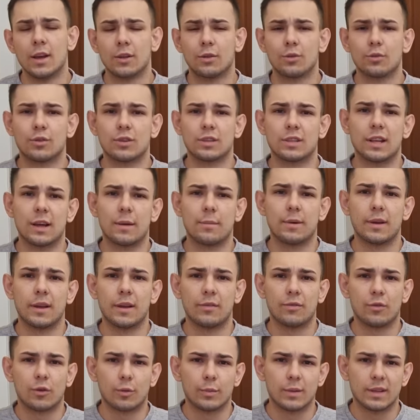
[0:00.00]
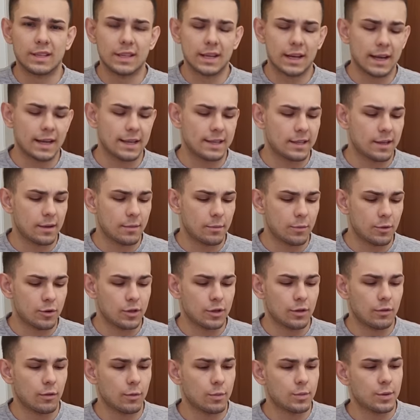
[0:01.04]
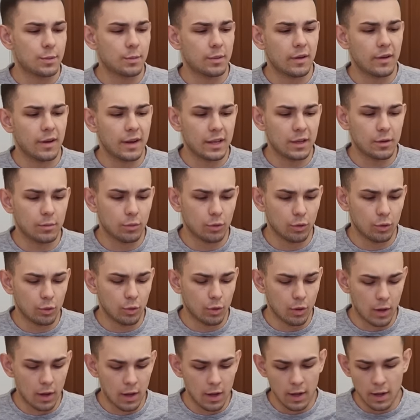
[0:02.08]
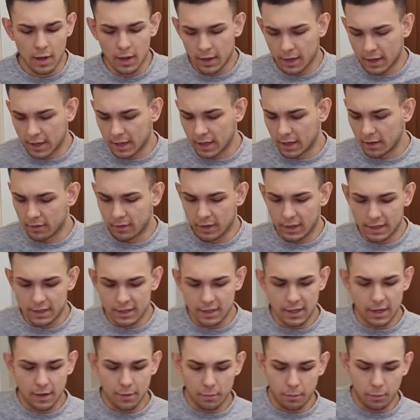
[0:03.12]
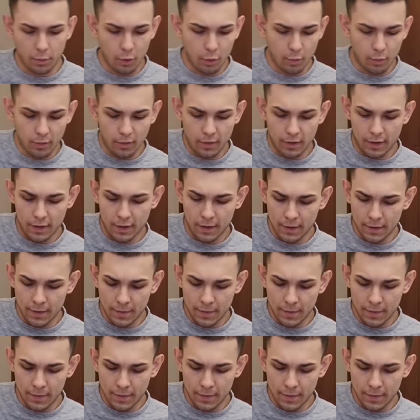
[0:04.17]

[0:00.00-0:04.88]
То же самое и оформить заказ там можно. В общем, давайте буду, как говорится, пробовать.